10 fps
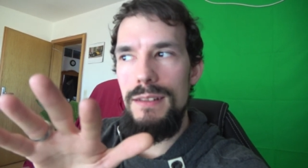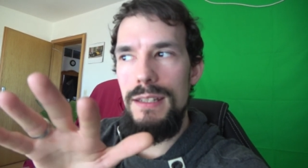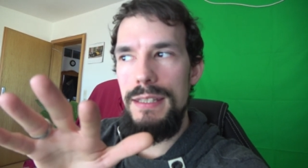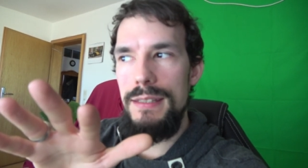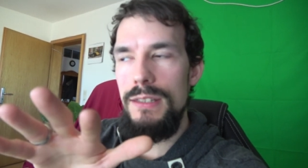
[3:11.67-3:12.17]

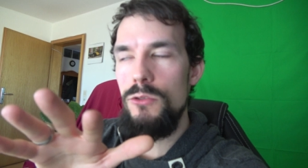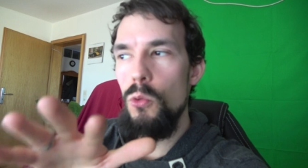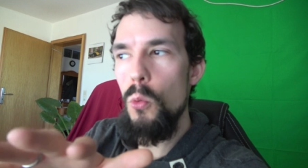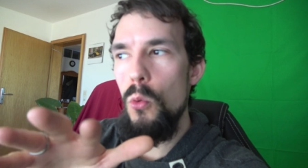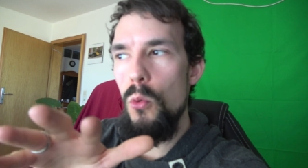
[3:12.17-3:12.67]
ist jetzt nicht
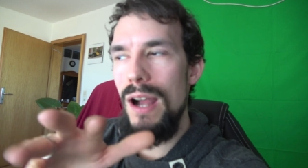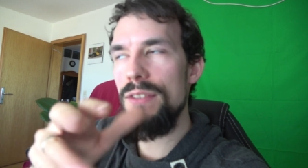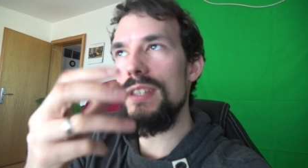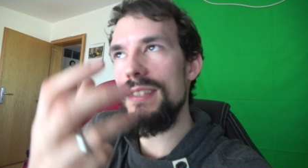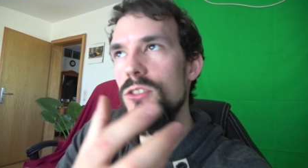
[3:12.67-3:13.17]
so,
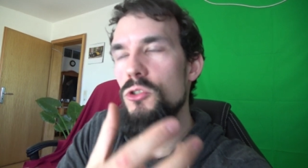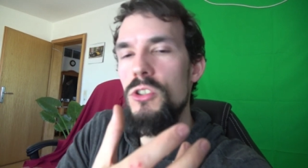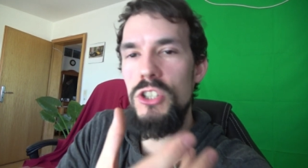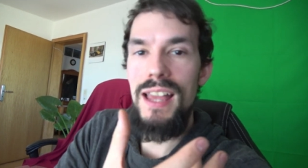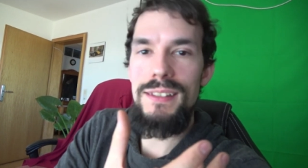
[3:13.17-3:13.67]
also ist das
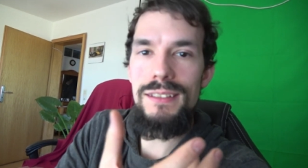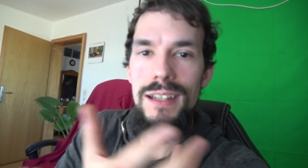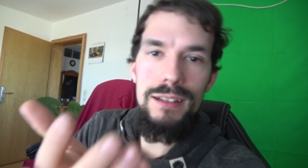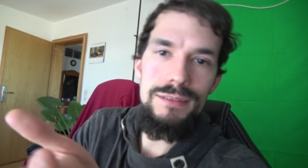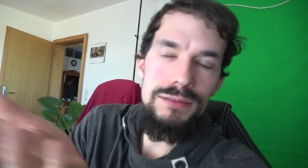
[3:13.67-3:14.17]
schon scheiße,
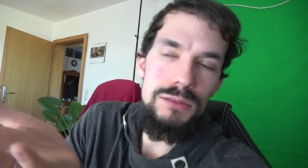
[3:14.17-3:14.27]
ja.